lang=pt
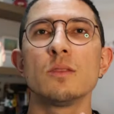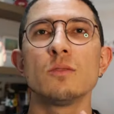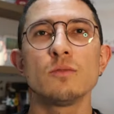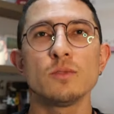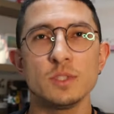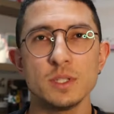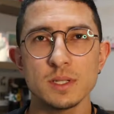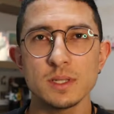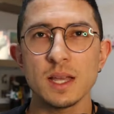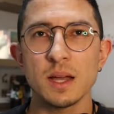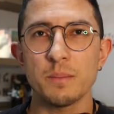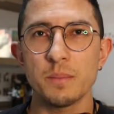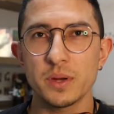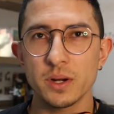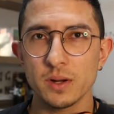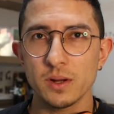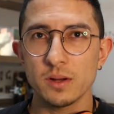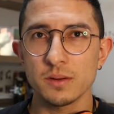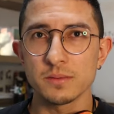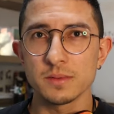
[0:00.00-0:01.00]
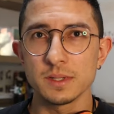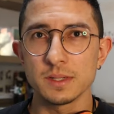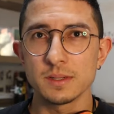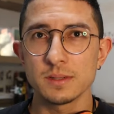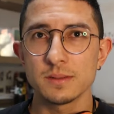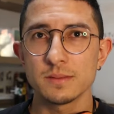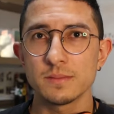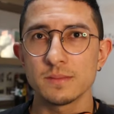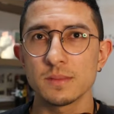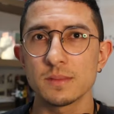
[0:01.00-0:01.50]
no dia da prova,
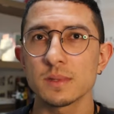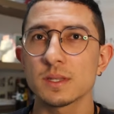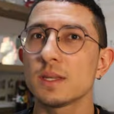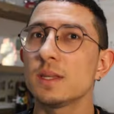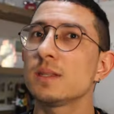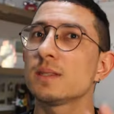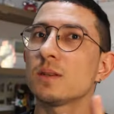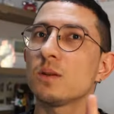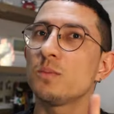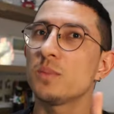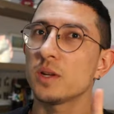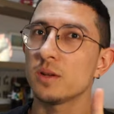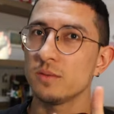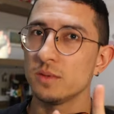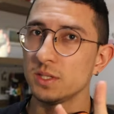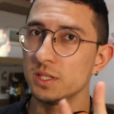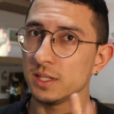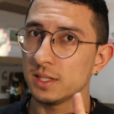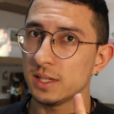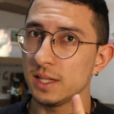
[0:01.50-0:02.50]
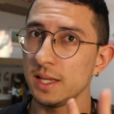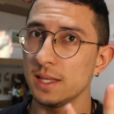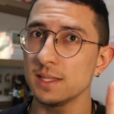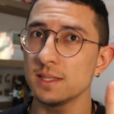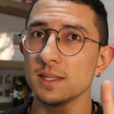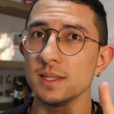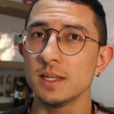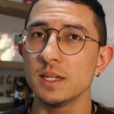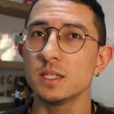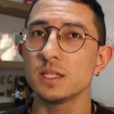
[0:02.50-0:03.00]
que são provas de
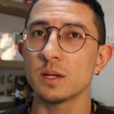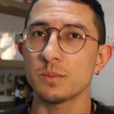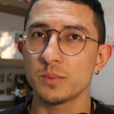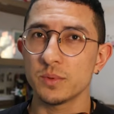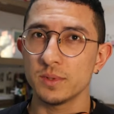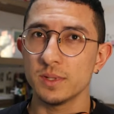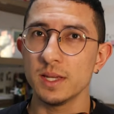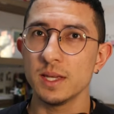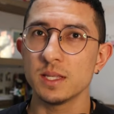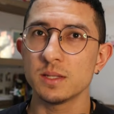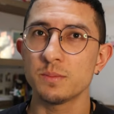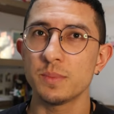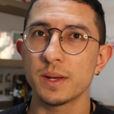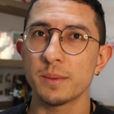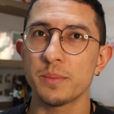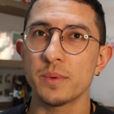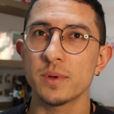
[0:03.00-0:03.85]
inglês e japonês para